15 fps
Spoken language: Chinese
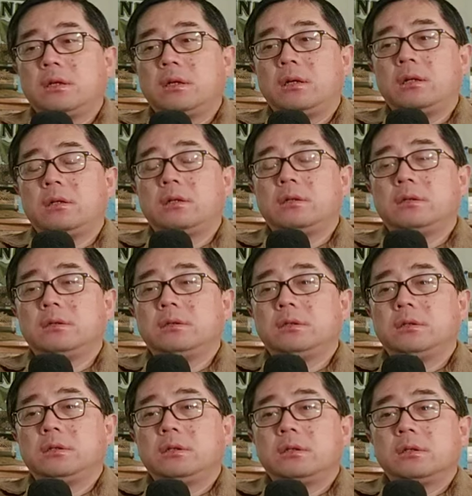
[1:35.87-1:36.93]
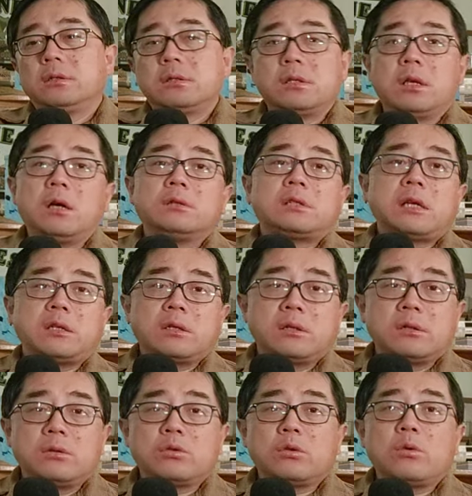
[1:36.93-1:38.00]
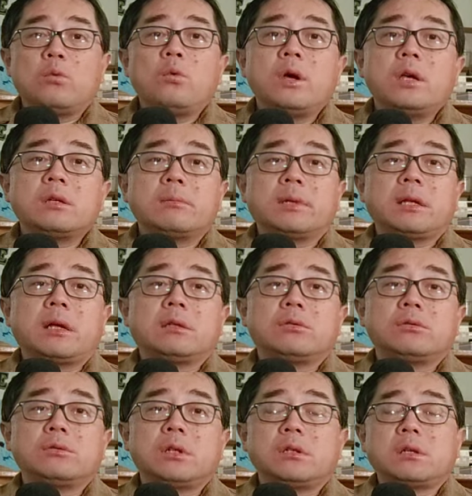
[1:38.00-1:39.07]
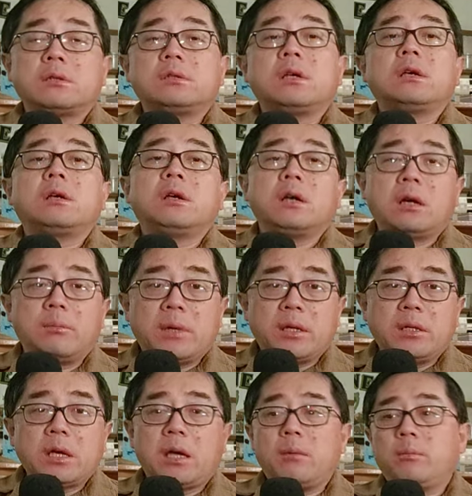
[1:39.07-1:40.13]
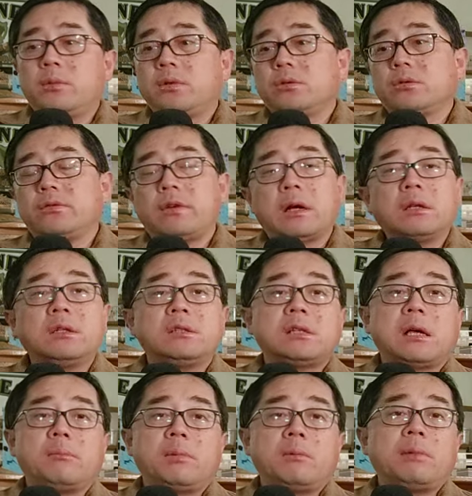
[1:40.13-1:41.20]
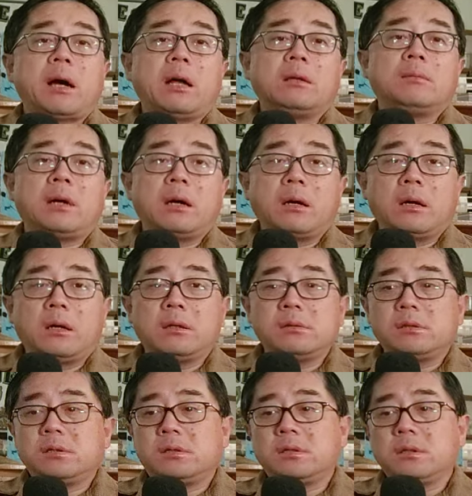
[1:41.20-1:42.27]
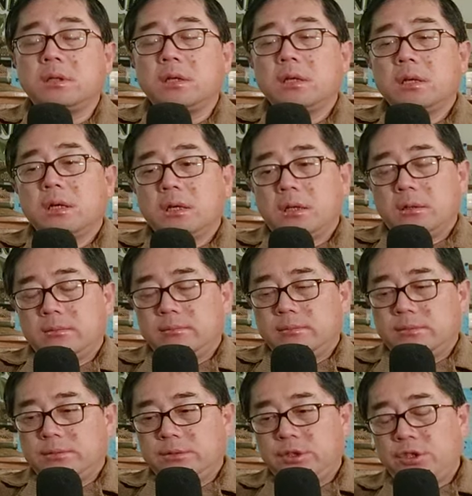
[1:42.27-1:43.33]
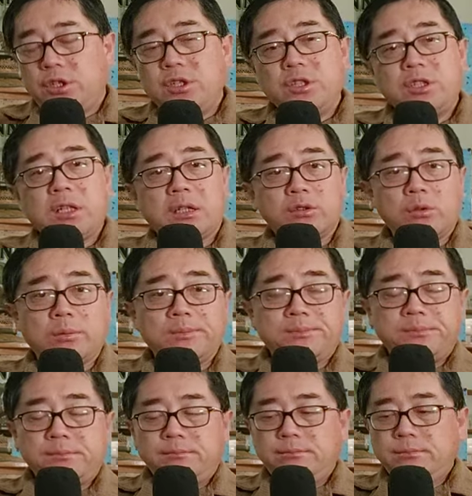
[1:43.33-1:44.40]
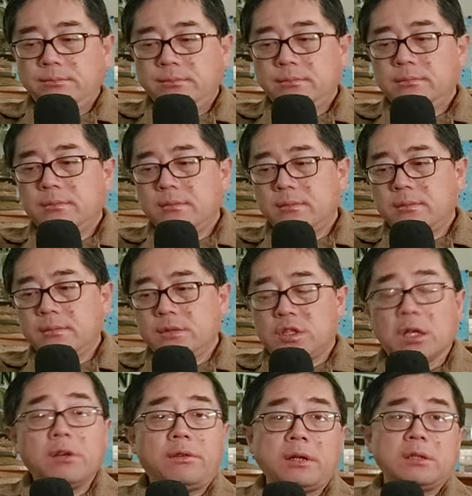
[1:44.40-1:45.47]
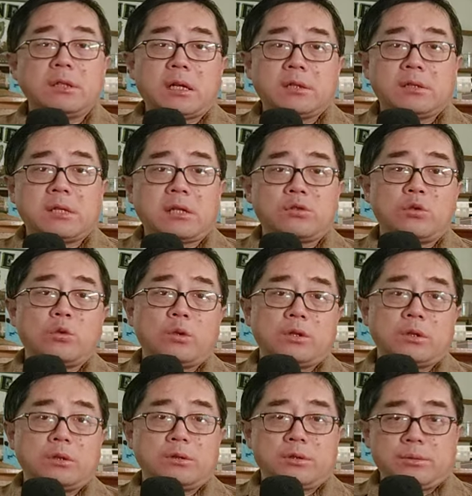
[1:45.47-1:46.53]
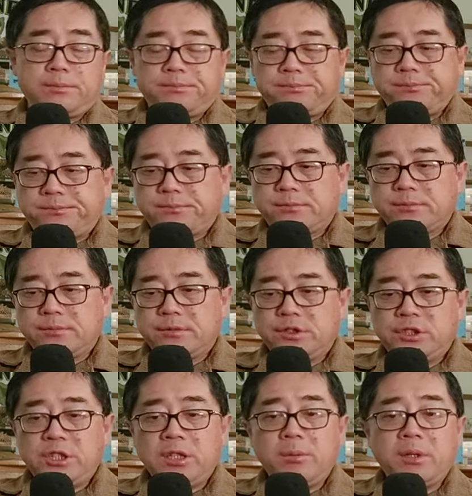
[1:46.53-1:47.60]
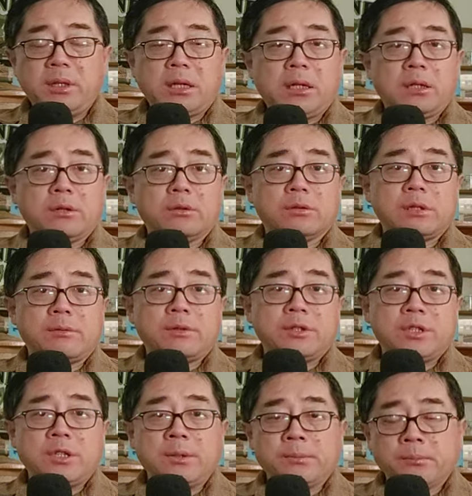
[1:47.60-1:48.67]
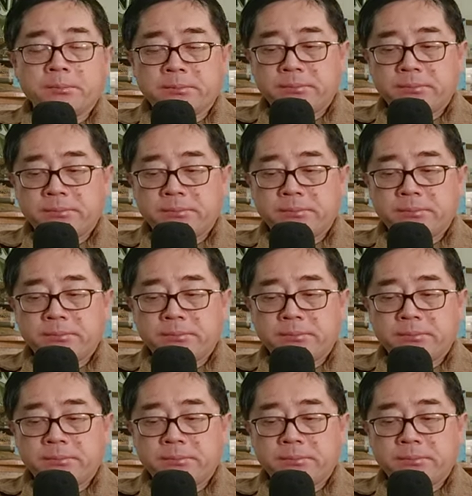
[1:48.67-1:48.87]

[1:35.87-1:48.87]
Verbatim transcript: 嗯，你要再说为什么大家收入减少，这个也很明显，不就是房地产崩盘了吗？啊，你这，你经济当中，整个房地产占中国 GDP 大概有三分之一，